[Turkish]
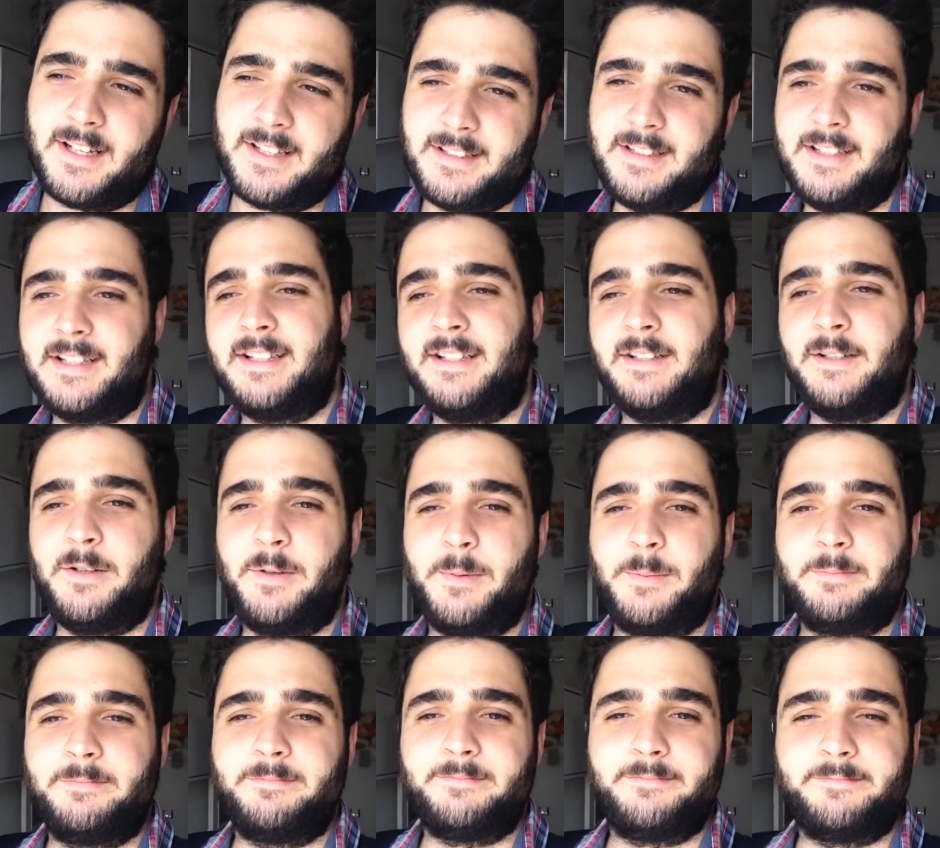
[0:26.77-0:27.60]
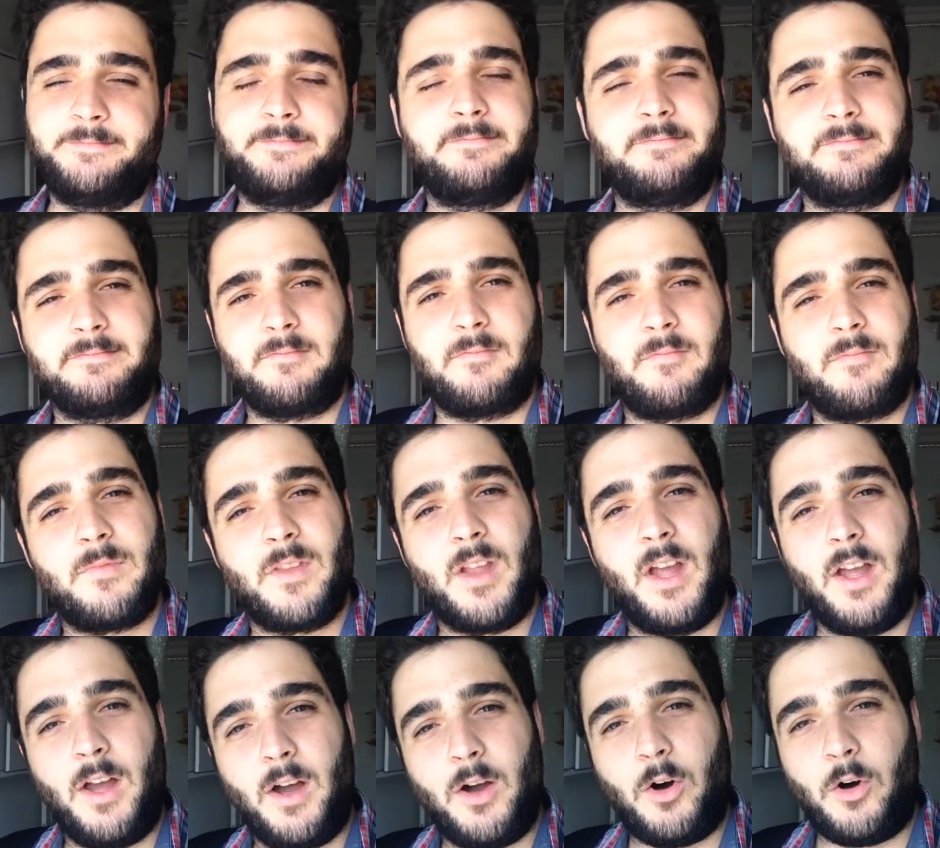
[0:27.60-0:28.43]
aradı.
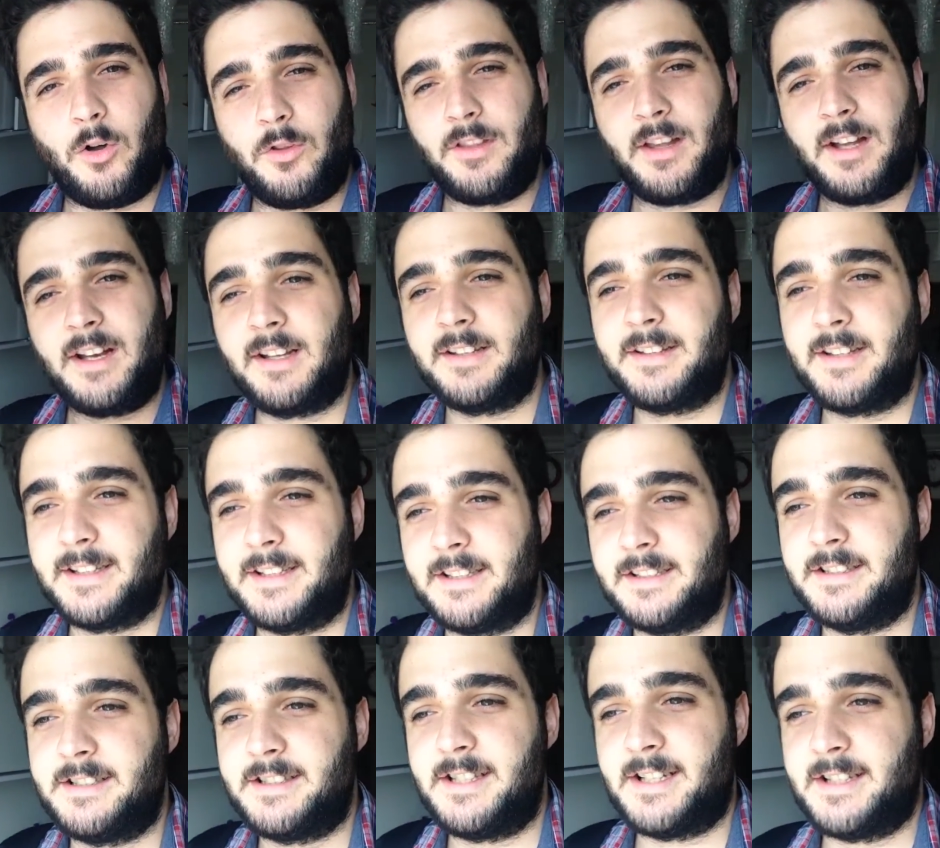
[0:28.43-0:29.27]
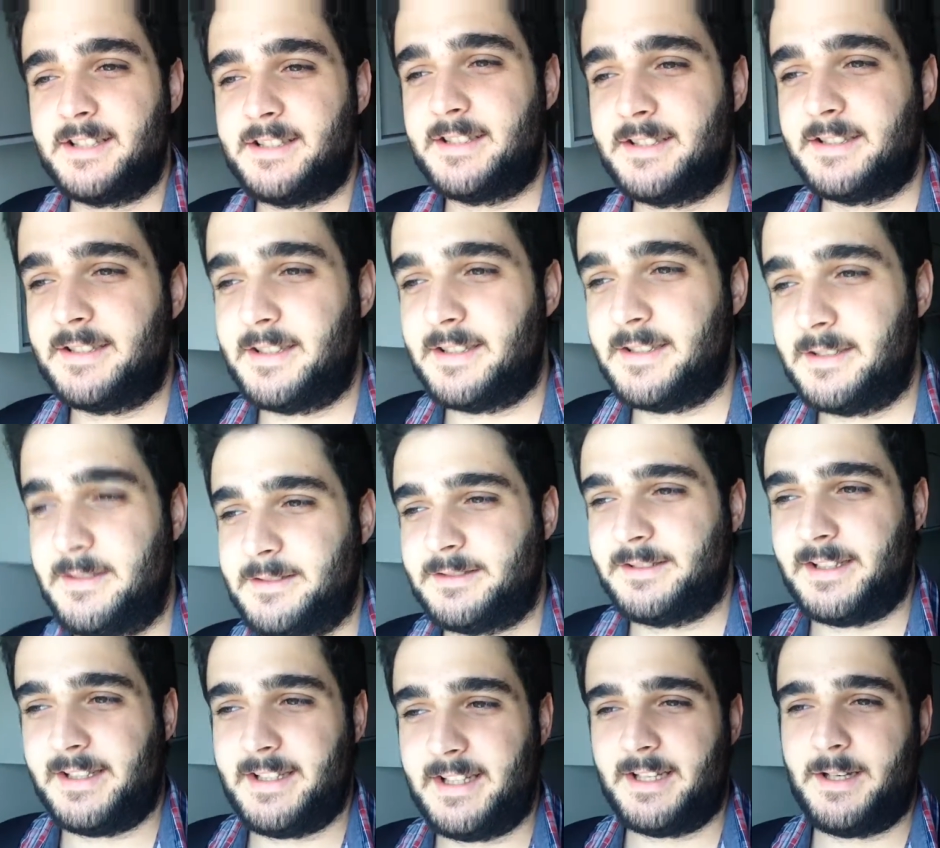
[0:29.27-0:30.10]
Onlarla takılacağız
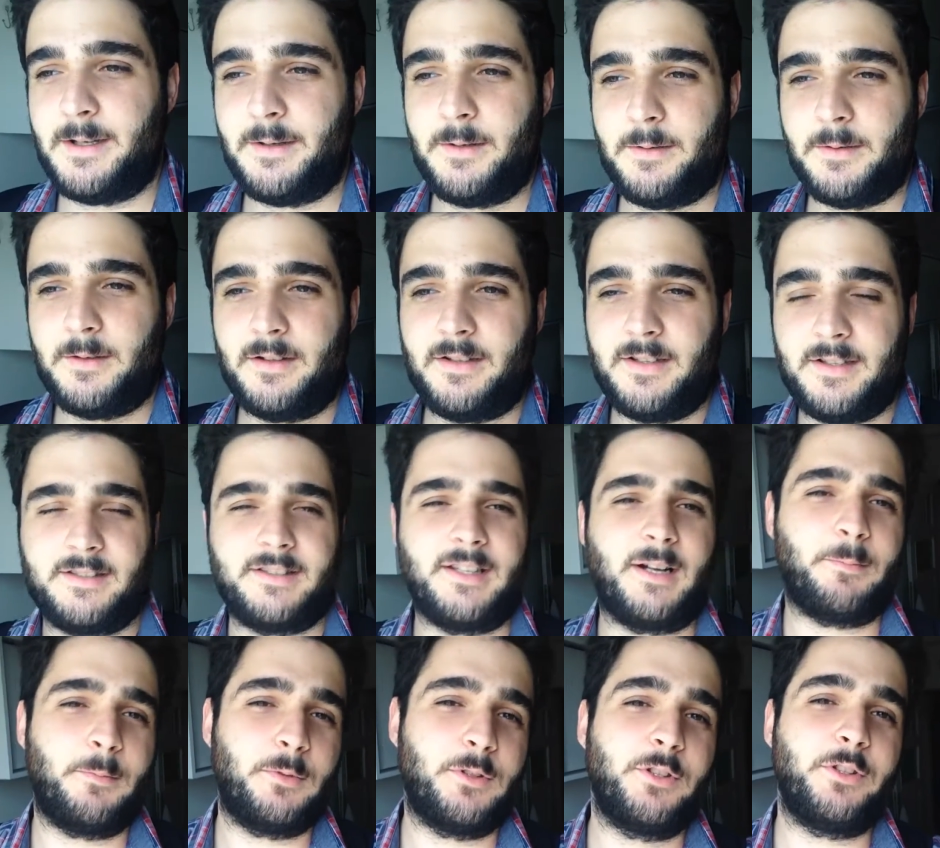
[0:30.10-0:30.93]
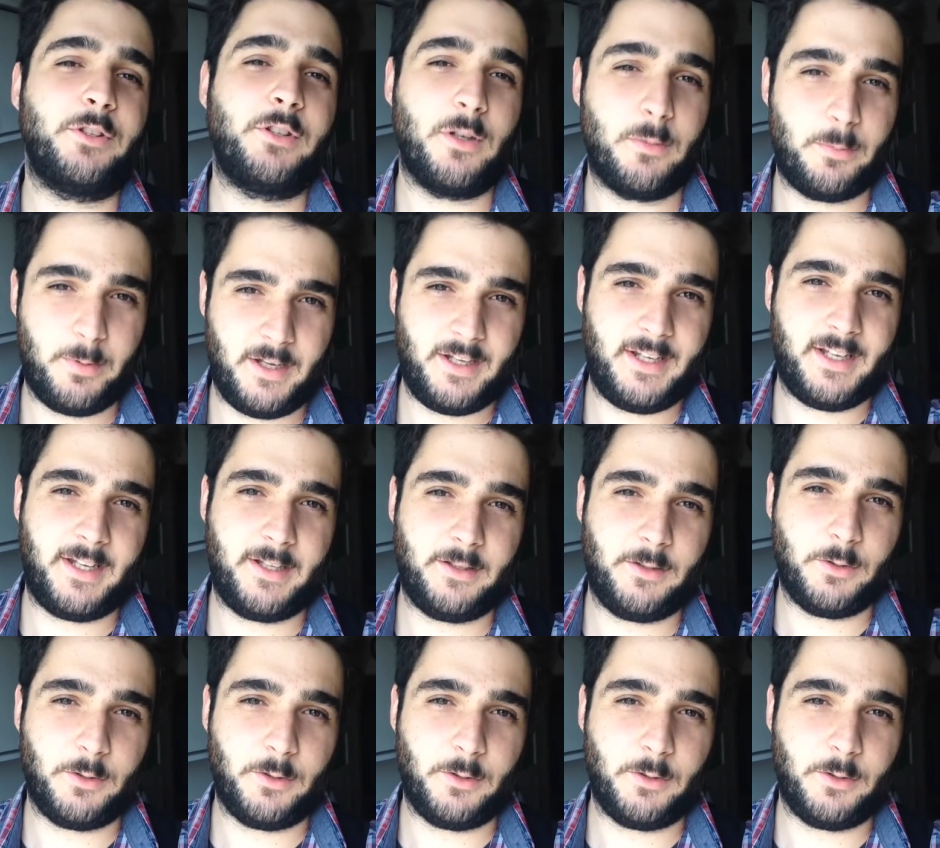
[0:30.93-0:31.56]
yine İstanbul'un göbeğine